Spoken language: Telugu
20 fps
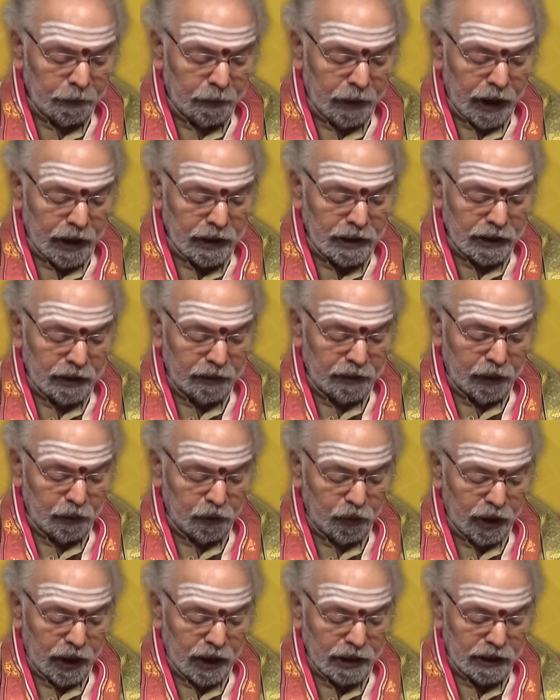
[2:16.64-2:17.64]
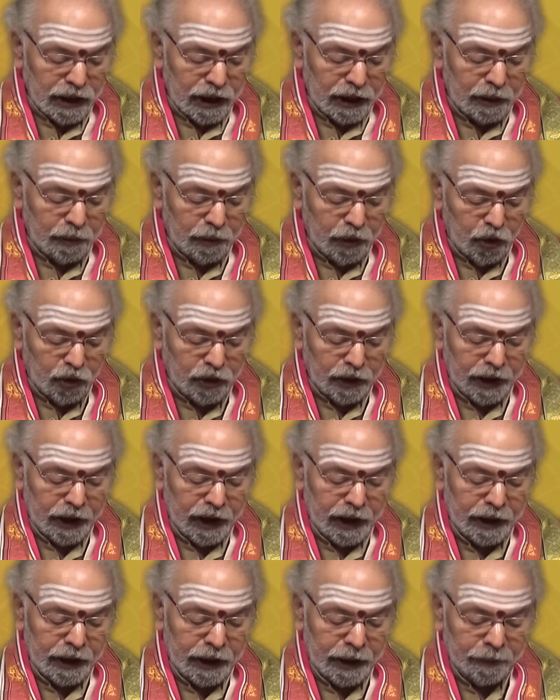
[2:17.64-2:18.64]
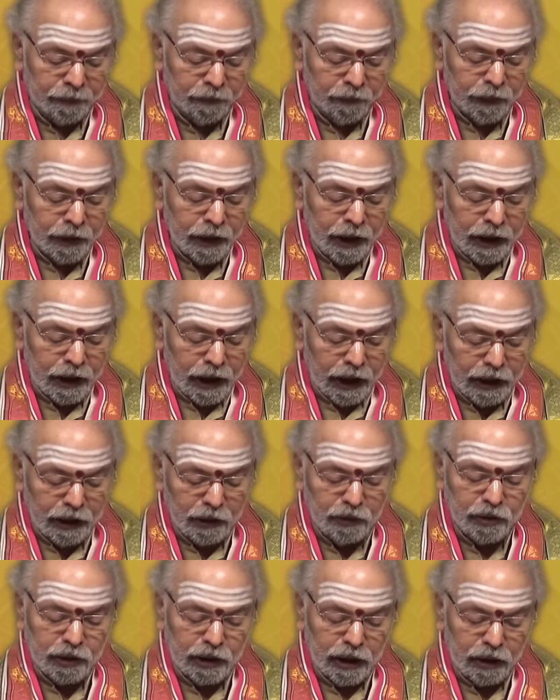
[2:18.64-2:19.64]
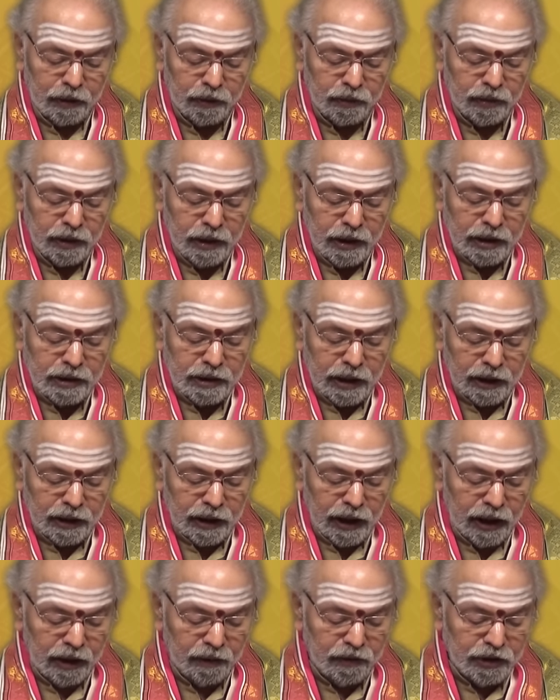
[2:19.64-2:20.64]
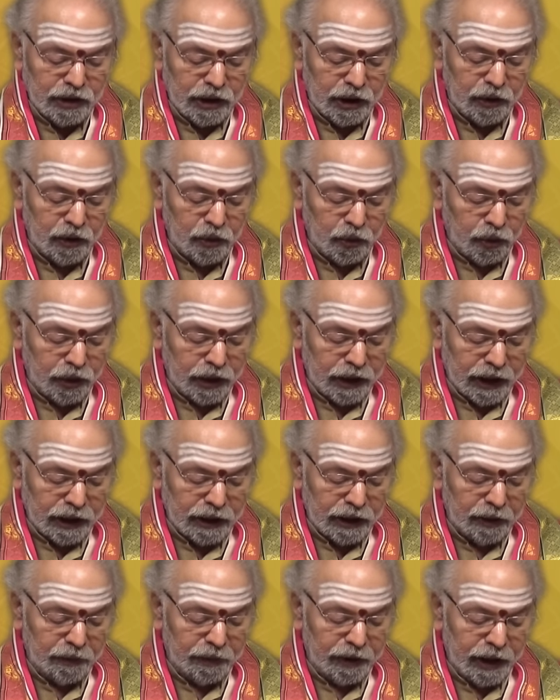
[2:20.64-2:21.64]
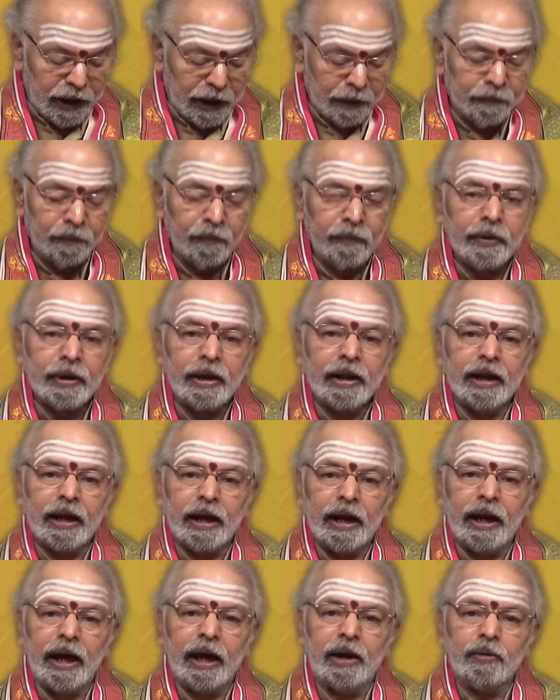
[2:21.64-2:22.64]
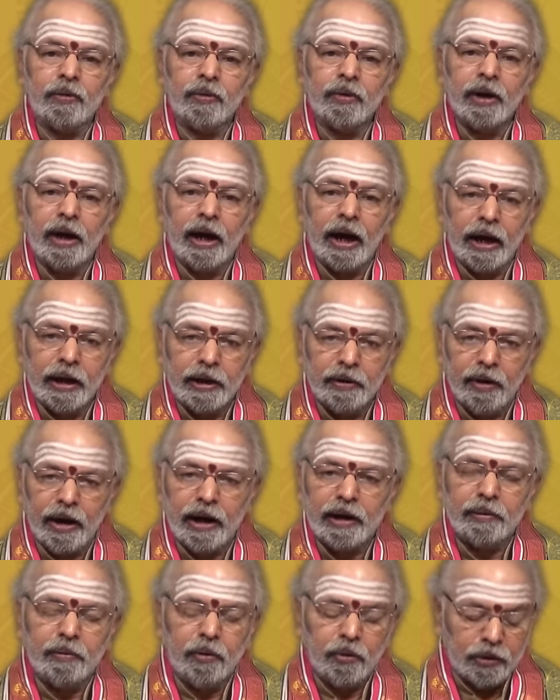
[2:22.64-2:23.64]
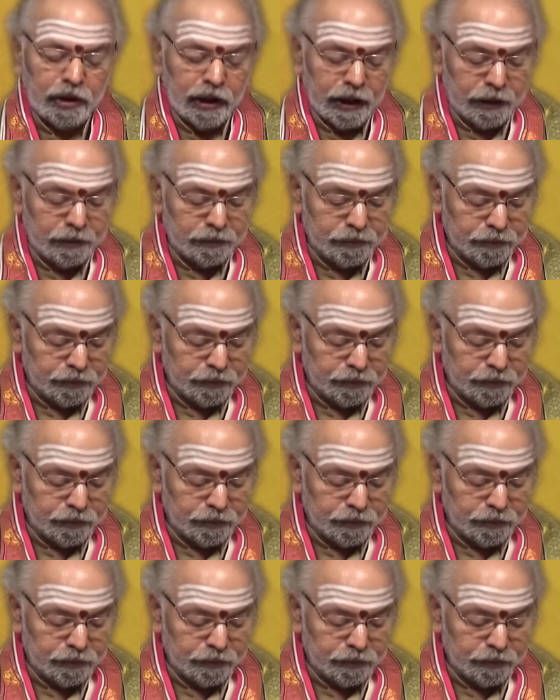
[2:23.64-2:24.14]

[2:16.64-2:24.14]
మానసికమైన ఉల్లాసాన్ని మనోధైర్యాన్ని కలిగి ఉంటారు సంతాన విషయంలో కొన్ని కఠినమైన నిర్ణయాలు అనివార్యమవుతాయి